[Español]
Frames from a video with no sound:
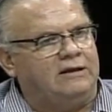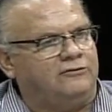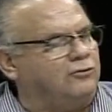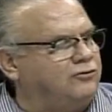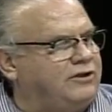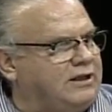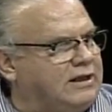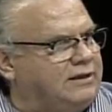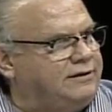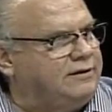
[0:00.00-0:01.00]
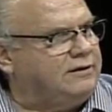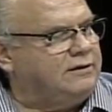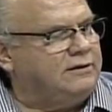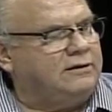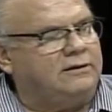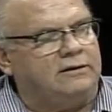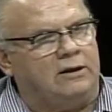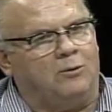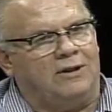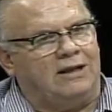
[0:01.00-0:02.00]
sociedad
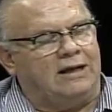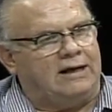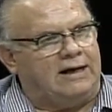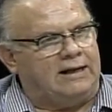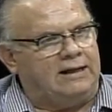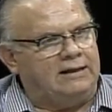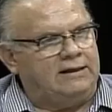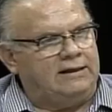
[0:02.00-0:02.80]
de Guadalajara